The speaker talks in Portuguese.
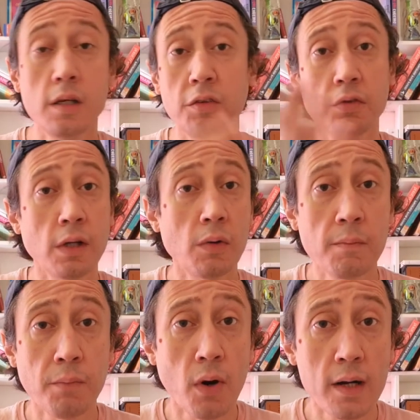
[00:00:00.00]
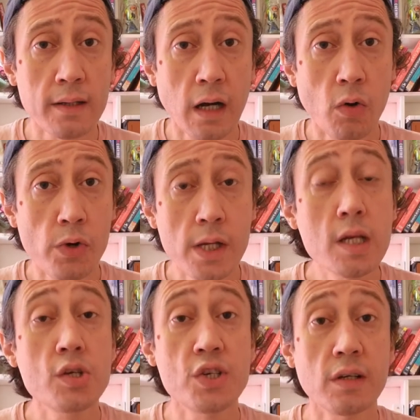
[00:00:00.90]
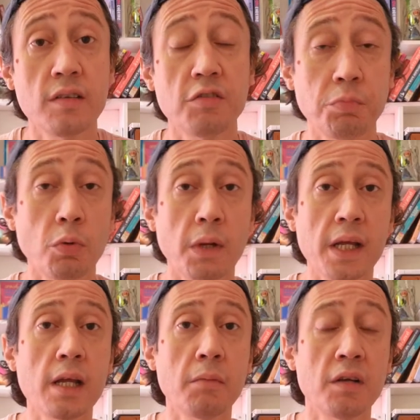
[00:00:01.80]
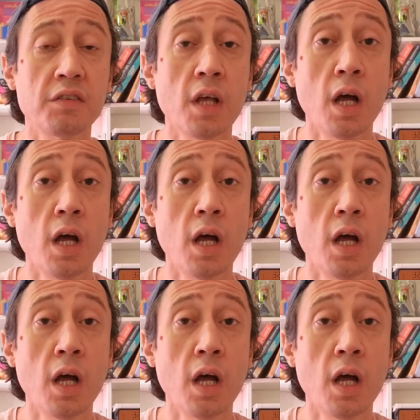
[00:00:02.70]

Isso não importa a origem desses problemas